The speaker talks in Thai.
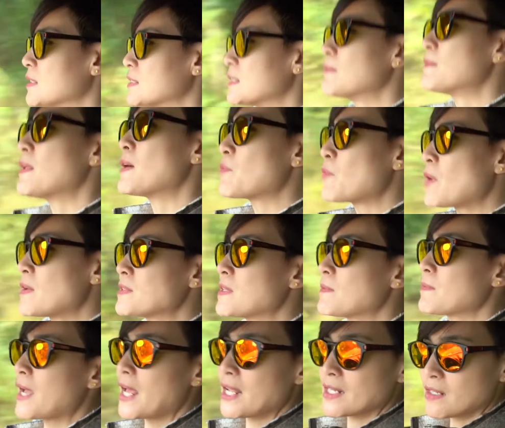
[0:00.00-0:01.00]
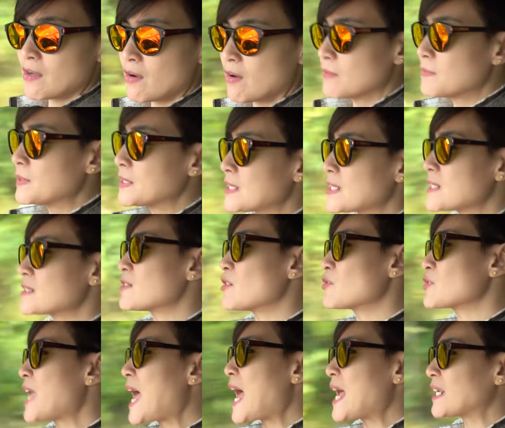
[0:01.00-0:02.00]
สำหรับความสำคัญของอำเภอท่าสอ
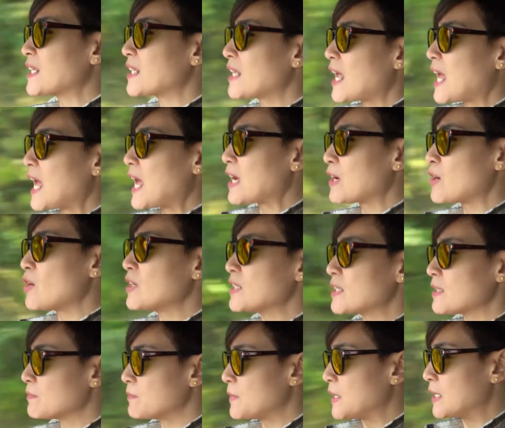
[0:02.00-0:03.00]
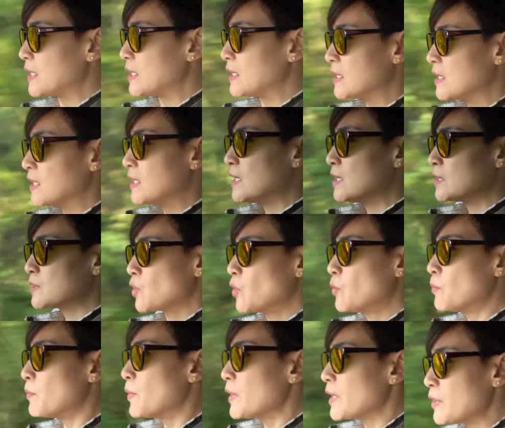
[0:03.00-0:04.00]
งยางเนี่ยนะคะก็ยังมีตร
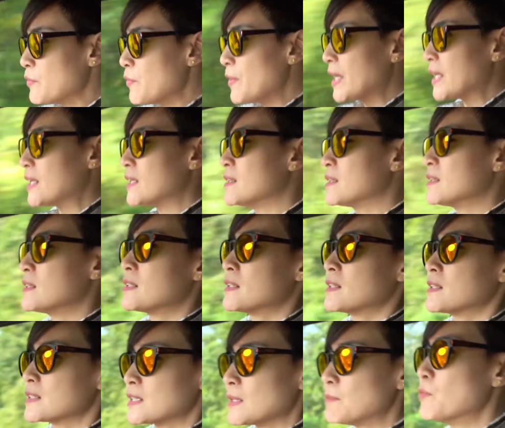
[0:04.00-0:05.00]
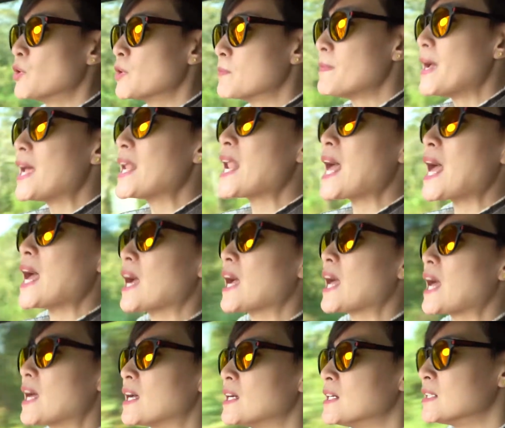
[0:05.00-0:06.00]
งบริเวณตำบลแม่หลากค่ะ